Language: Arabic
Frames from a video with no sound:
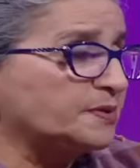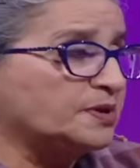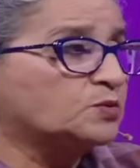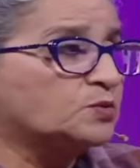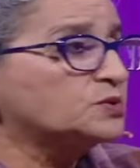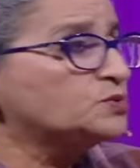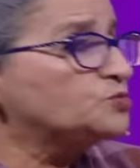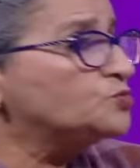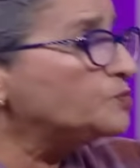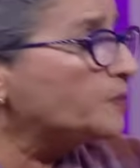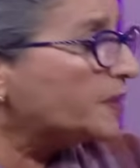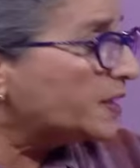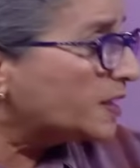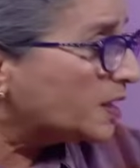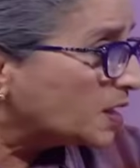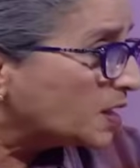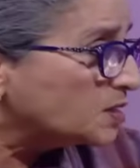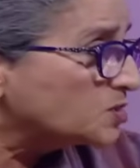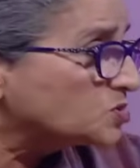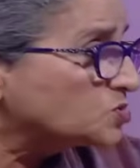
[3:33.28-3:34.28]
ودوي معايا
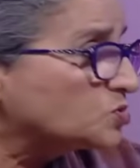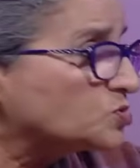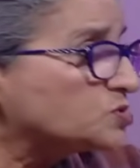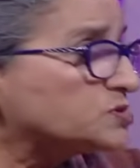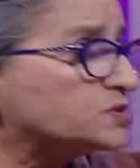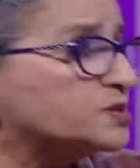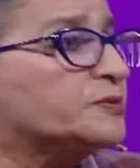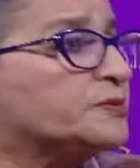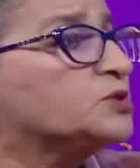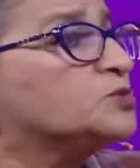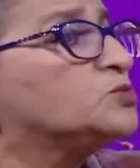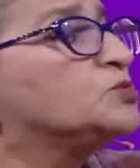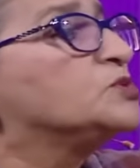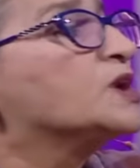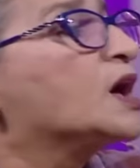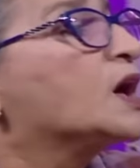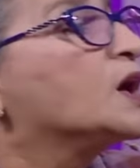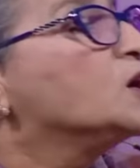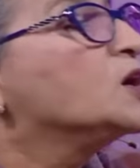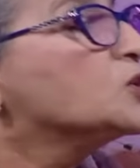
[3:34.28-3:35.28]
انا زهور سليماني قول لي
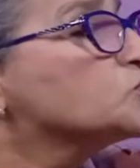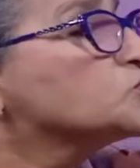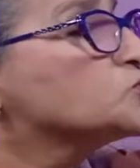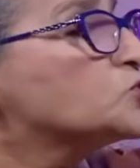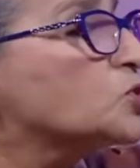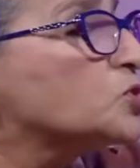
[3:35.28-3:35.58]
زهور